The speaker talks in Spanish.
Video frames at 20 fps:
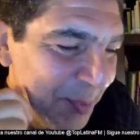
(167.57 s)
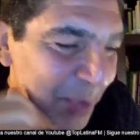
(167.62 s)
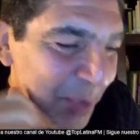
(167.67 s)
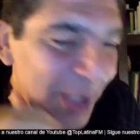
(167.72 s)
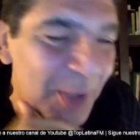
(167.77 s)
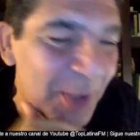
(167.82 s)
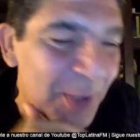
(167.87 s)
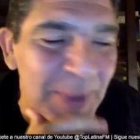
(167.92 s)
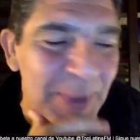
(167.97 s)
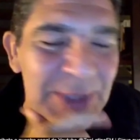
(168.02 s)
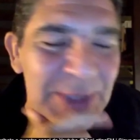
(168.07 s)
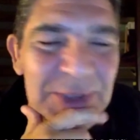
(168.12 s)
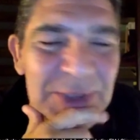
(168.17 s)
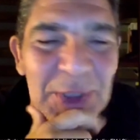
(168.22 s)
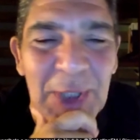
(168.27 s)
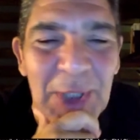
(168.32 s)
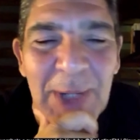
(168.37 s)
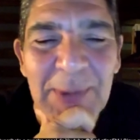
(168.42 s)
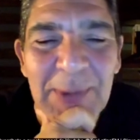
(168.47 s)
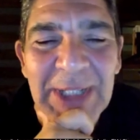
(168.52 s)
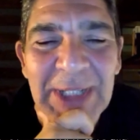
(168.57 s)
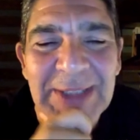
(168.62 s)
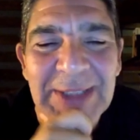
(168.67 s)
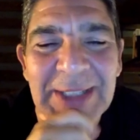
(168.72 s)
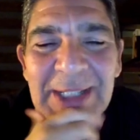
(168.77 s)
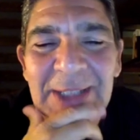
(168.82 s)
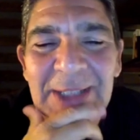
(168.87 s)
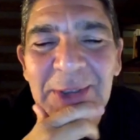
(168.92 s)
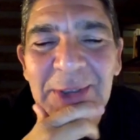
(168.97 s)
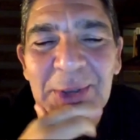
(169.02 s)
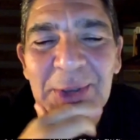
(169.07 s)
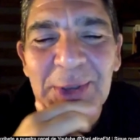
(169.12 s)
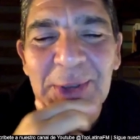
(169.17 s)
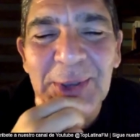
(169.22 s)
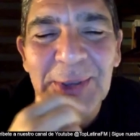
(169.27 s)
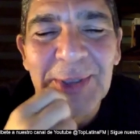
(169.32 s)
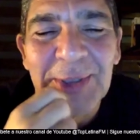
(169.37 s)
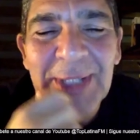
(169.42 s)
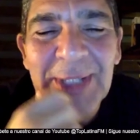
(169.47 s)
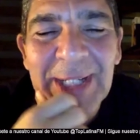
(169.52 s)
bueno, pues yo le había
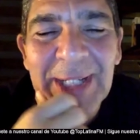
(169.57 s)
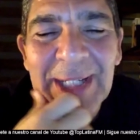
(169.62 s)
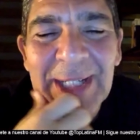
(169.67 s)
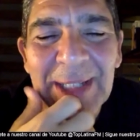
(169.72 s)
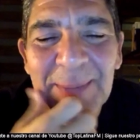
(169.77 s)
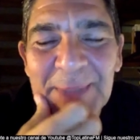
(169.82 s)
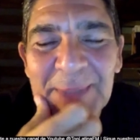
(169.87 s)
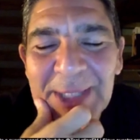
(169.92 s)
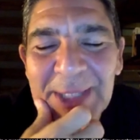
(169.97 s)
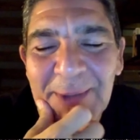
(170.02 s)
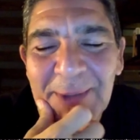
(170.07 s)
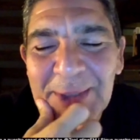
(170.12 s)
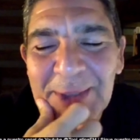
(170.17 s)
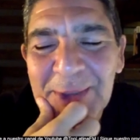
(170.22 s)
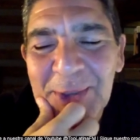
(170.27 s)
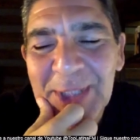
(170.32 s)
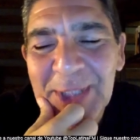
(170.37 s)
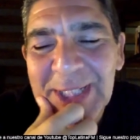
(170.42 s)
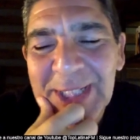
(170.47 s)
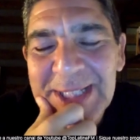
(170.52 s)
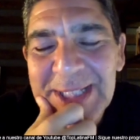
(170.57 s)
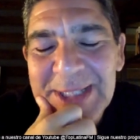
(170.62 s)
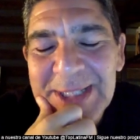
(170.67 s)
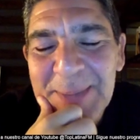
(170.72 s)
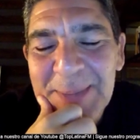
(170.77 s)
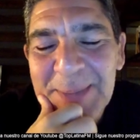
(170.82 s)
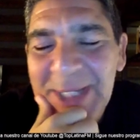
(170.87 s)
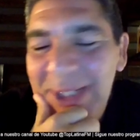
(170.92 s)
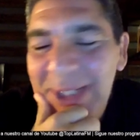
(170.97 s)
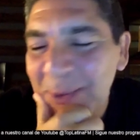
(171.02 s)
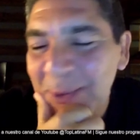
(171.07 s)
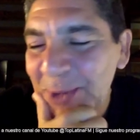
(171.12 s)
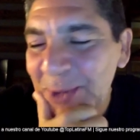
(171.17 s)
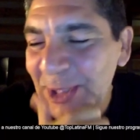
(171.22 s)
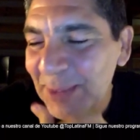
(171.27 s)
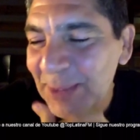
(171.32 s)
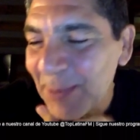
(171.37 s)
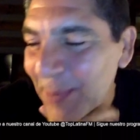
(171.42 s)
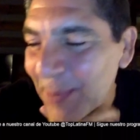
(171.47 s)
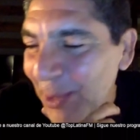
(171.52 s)
escrito a María Victoria en la semana cuando yo
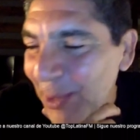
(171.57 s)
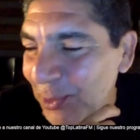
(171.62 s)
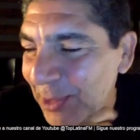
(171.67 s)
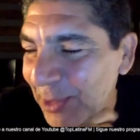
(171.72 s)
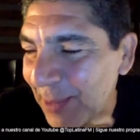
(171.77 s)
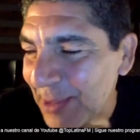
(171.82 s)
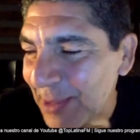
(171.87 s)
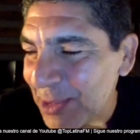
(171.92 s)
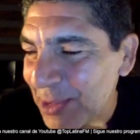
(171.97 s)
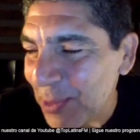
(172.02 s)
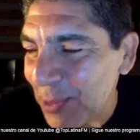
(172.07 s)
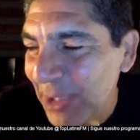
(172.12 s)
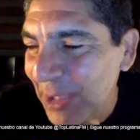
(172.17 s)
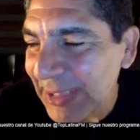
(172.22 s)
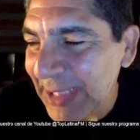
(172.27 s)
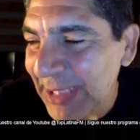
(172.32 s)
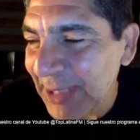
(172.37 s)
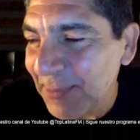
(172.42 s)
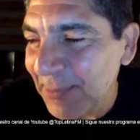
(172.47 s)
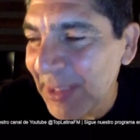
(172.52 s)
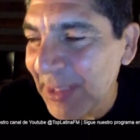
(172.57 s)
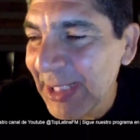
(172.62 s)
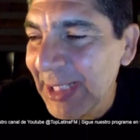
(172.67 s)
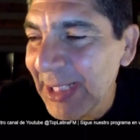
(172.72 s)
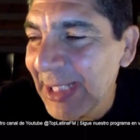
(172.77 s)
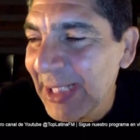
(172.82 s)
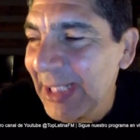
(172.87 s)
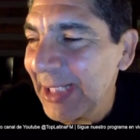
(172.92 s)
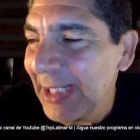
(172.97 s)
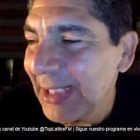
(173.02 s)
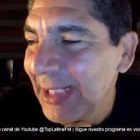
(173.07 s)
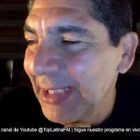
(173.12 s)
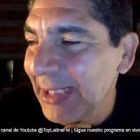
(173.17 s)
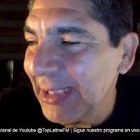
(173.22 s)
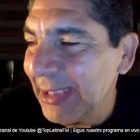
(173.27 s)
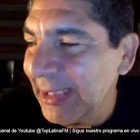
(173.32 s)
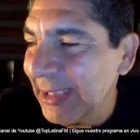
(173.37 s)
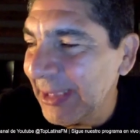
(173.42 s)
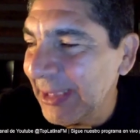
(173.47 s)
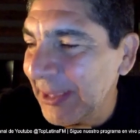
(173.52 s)
me preguntaba sobre el tema.
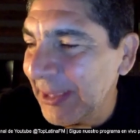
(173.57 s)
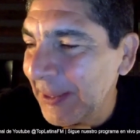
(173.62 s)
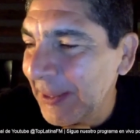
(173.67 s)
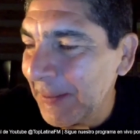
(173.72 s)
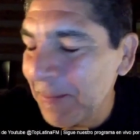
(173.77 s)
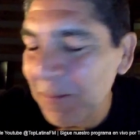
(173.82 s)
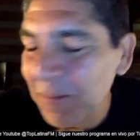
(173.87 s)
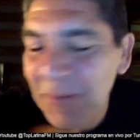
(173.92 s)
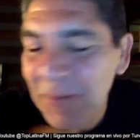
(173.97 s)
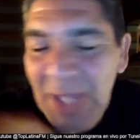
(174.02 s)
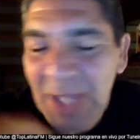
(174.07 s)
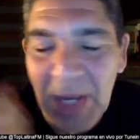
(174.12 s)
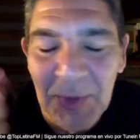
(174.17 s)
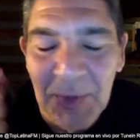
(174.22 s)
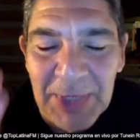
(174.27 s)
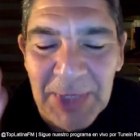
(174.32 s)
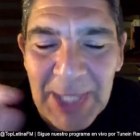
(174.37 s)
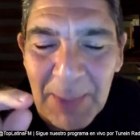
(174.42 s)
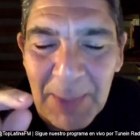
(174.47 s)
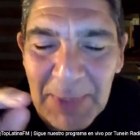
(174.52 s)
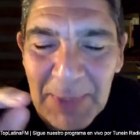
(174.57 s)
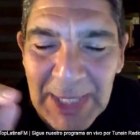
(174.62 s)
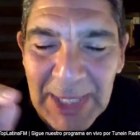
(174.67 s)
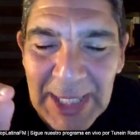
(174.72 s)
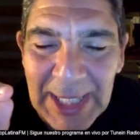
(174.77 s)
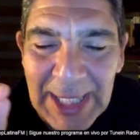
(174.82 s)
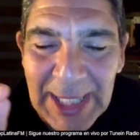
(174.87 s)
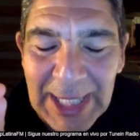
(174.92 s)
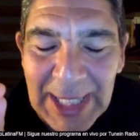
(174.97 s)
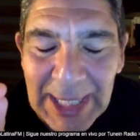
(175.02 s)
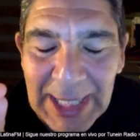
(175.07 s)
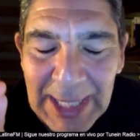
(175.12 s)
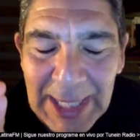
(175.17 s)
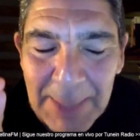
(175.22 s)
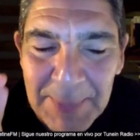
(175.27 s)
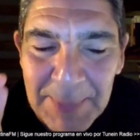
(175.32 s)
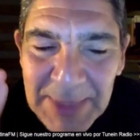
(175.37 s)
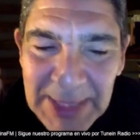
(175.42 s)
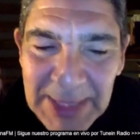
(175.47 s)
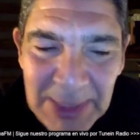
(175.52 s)
Y aunque hablé
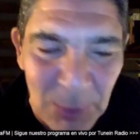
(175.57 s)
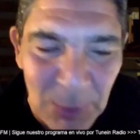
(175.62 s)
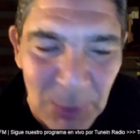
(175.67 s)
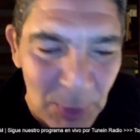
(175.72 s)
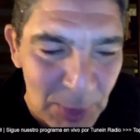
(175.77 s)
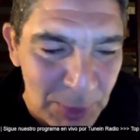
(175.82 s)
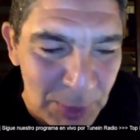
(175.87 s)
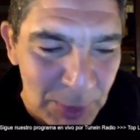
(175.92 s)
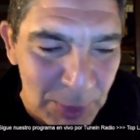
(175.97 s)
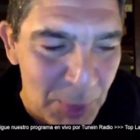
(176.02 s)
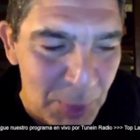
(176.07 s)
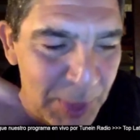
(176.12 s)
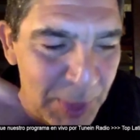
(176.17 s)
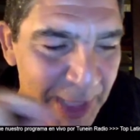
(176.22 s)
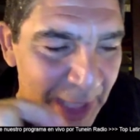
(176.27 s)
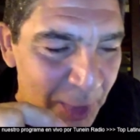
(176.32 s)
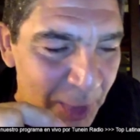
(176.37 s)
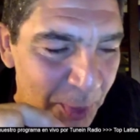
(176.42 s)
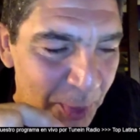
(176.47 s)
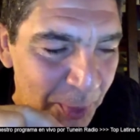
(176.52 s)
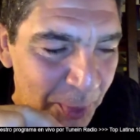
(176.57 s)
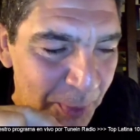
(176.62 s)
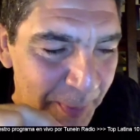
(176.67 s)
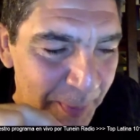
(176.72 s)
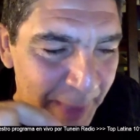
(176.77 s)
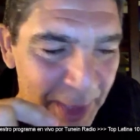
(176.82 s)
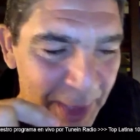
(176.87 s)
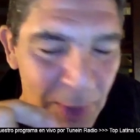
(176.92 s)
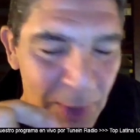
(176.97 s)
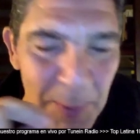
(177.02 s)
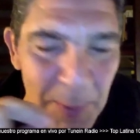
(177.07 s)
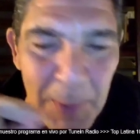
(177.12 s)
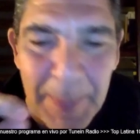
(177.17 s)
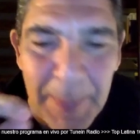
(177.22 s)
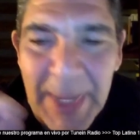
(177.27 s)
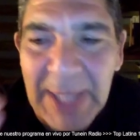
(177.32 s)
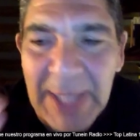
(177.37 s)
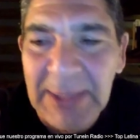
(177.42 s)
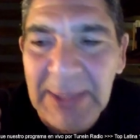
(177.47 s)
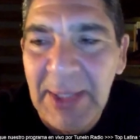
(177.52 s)
rapidito el otro día, lo nombré como
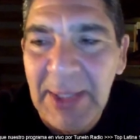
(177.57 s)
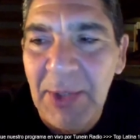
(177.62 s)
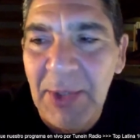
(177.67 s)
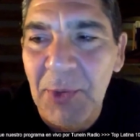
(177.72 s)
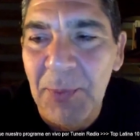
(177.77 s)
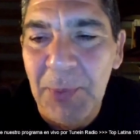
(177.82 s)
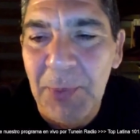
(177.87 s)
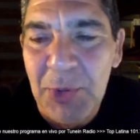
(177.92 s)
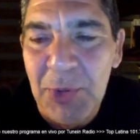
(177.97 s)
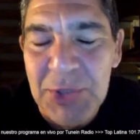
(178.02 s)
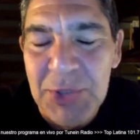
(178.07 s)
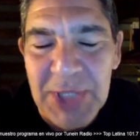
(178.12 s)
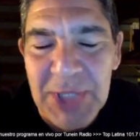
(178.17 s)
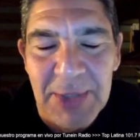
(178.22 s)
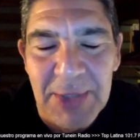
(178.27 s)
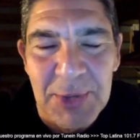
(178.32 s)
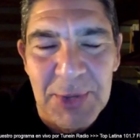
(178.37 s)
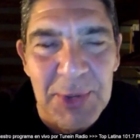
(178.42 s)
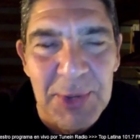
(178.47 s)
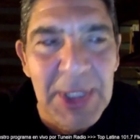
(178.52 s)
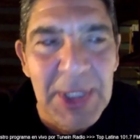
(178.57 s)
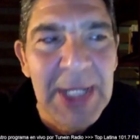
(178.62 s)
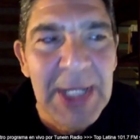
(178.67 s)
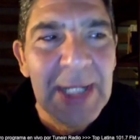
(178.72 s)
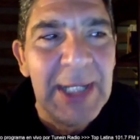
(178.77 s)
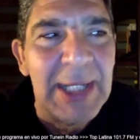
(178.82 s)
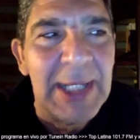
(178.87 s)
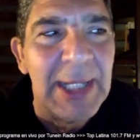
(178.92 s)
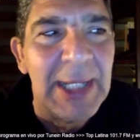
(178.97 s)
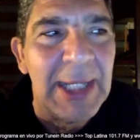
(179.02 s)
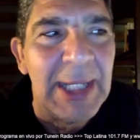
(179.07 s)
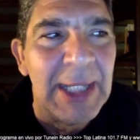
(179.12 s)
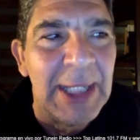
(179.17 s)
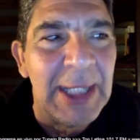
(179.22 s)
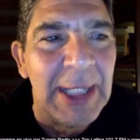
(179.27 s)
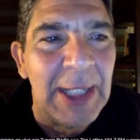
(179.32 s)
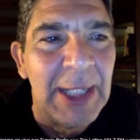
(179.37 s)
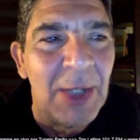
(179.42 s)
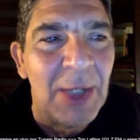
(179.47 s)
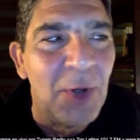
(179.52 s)
parte de un proceso.
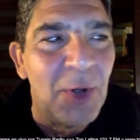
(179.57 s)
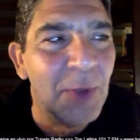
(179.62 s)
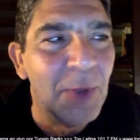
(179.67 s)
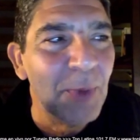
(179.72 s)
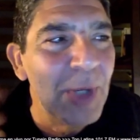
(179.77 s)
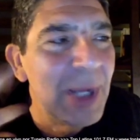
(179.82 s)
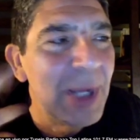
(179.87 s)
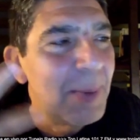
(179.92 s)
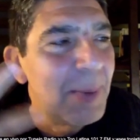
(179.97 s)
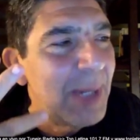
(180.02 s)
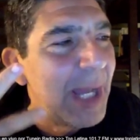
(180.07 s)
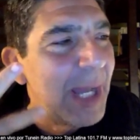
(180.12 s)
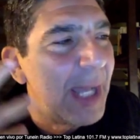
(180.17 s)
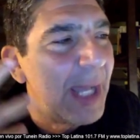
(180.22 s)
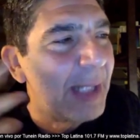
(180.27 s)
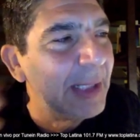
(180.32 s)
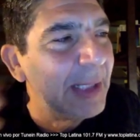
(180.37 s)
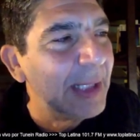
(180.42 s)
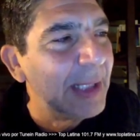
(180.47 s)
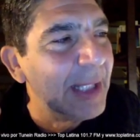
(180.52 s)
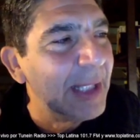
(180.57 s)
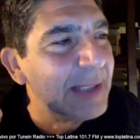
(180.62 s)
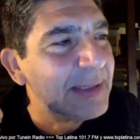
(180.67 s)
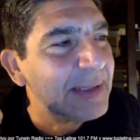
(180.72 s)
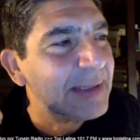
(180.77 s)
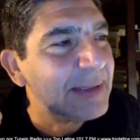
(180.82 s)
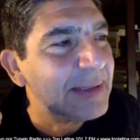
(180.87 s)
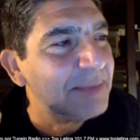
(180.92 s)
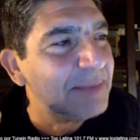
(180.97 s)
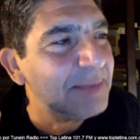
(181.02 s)
Eh, hoy voy a hablarles